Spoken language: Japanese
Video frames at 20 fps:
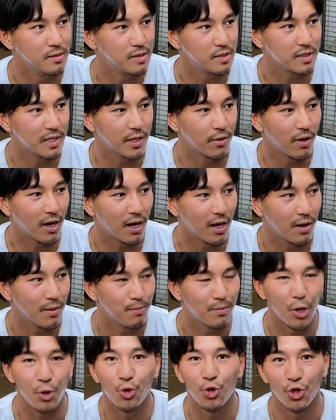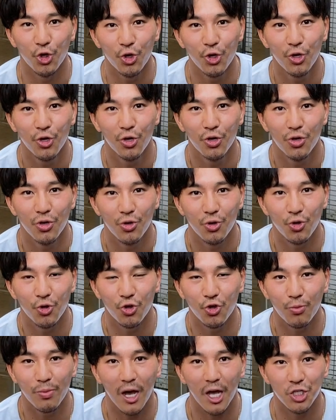次は、まあ、冬
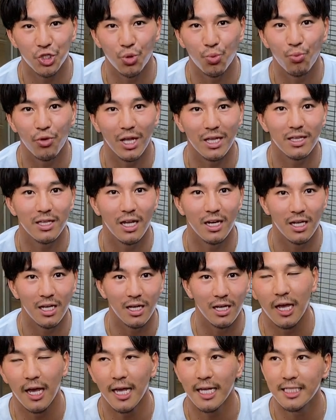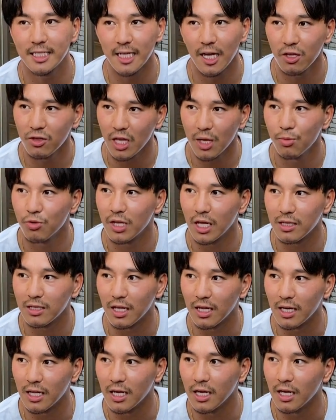冬バージョンもやったり エイチアンドエム だっ
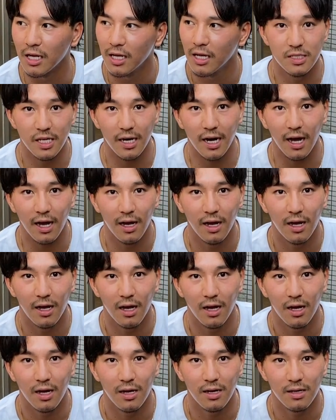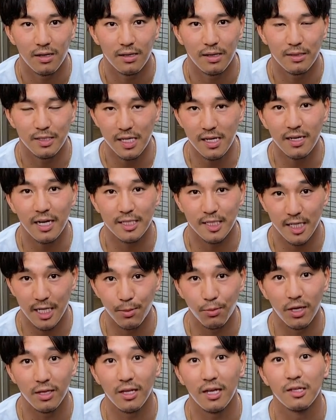たり ザラ、 前回 ザラ
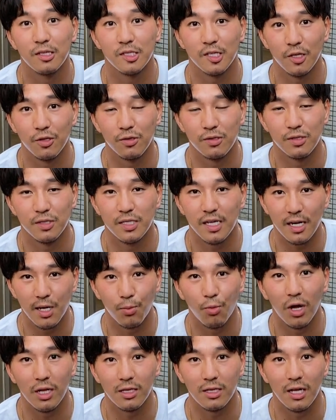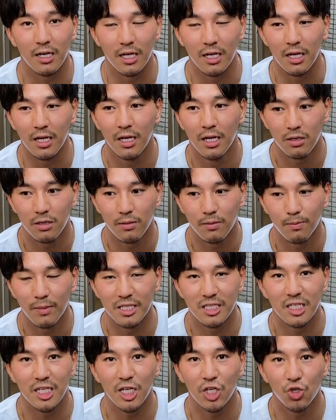もやったんですけど ザラ もあったり、まあ、
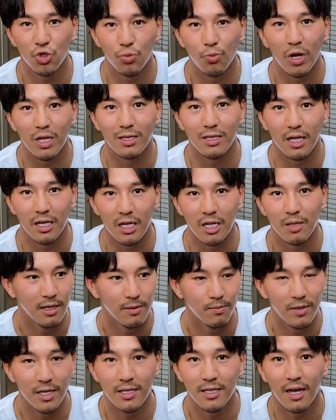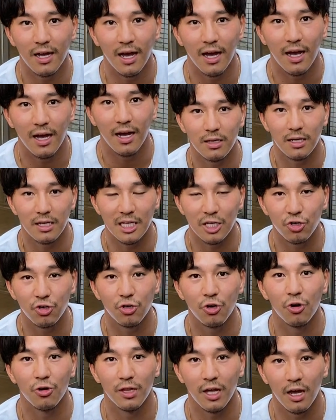ジーユー もあったり、みんなが行く
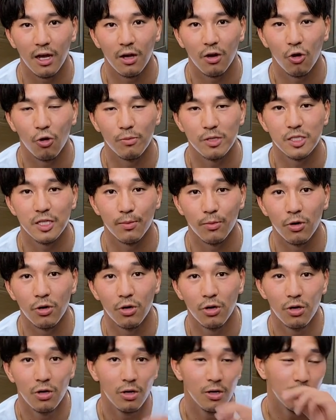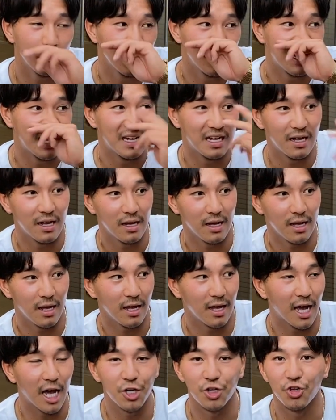ようなお店も、
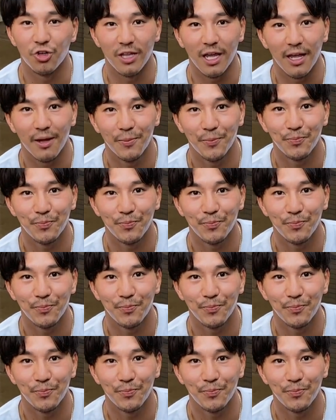えー、あるので、